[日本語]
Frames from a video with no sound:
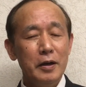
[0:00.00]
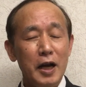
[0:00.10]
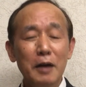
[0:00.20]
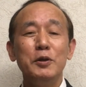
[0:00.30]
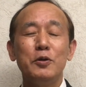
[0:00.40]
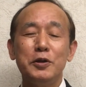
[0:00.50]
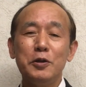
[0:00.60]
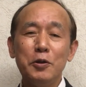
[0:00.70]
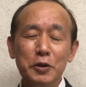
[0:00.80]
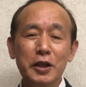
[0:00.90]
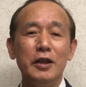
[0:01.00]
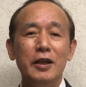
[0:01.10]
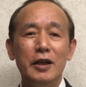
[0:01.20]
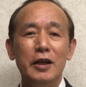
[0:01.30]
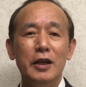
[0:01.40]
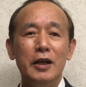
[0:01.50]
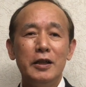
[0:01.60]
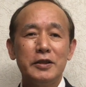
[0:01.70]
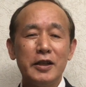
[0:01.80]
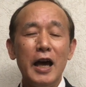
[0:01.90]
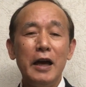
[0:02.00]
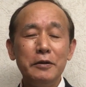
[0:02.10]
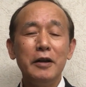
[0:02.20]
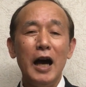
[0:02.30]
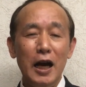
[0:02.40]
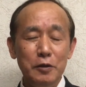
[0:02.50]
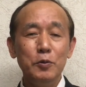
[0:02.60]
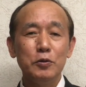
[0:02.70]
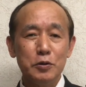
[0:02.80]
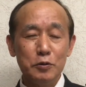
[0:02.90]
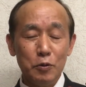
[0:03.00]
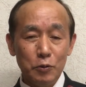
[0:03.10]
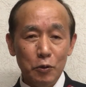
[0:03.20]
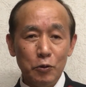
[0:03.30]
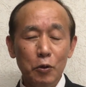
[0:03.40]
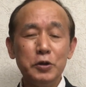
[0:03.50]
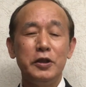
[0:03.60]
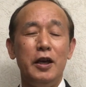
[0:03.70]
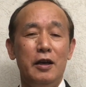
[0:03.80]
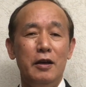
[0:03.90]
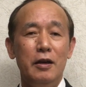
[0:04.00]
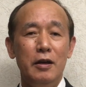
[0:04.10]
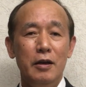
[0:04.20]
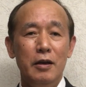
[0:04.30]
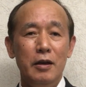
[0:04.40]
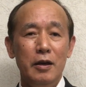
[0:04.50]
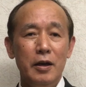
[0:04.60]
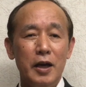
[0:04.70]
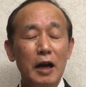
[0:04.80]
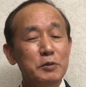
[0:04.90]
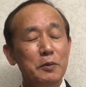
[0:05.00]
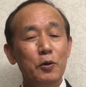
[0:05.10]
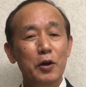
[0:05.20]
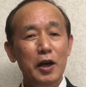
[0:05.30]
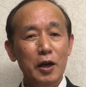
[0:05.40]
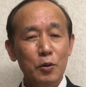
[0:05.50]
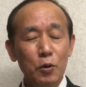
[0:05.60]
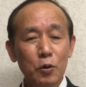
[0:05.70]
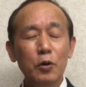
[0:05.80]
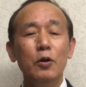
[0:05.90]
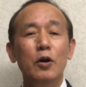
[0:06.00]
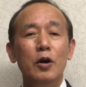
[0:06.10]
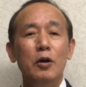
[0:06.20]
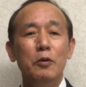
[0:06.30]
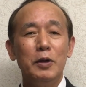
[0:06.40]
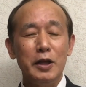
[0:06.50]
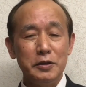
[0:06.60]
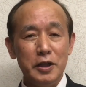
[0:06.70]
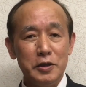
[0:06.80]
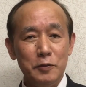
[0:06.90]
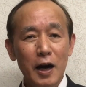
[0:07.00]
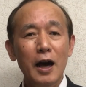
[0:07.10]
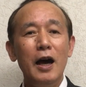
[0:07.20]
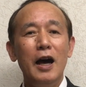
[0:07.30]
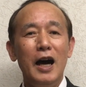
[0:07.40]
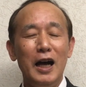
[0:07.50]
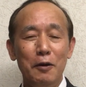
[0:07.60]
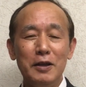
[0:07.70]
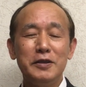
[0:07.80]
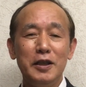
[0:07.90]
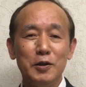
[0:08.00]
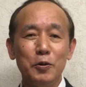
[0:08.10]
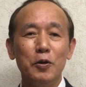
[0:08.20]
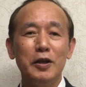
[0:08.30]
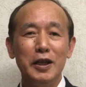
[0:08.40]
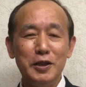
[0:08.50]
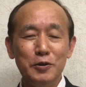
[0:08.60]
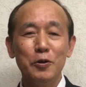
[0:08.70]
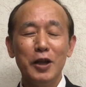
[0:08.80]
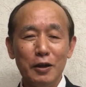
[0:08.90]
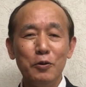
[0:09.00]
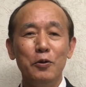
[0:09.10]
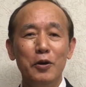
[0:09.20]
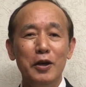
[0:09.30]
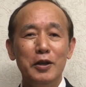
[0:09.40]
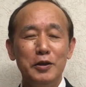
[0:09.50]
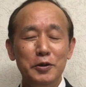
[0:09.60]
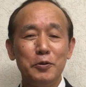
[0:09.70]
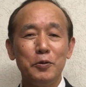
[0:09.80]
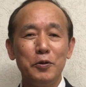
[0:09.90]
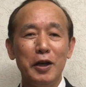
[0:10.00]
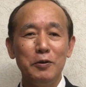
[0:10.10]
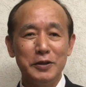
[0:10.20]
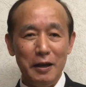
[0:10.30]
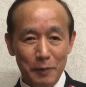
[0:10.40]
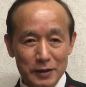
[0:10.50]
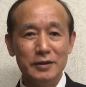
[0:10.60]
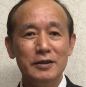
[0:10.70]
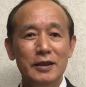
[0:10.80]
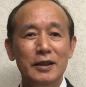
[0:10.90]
神と人とに使える歩みをすることを通して神様の栄光を私たちは表していくことができるのだということでございます